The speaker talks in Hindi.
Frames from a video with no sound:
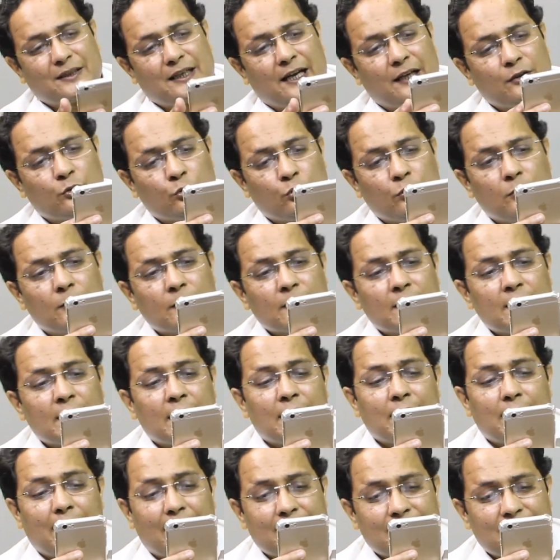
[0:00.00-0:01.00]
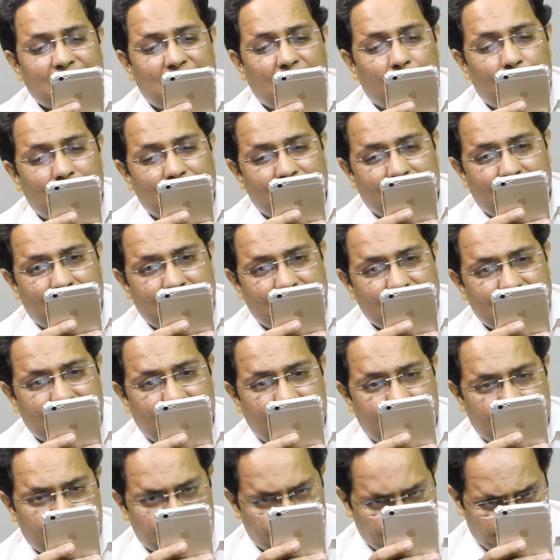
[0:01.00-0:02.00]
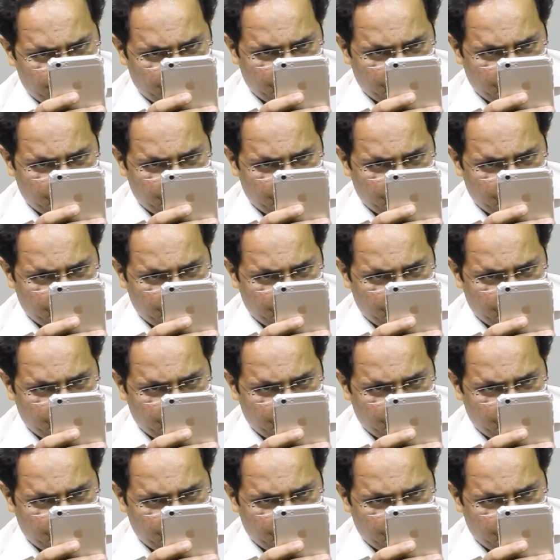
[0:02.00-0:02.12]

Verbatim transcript: बता दूँ नाजरी खबर कहती है